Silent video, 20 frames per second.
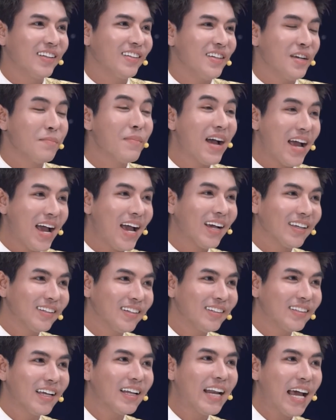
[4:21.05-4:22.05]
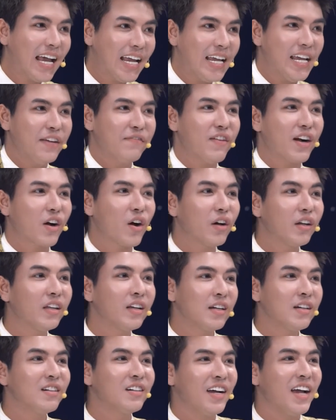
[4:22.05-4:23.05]
những bài hát như thế này và có
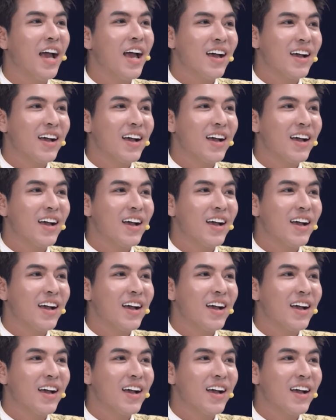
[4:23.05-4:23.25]
những người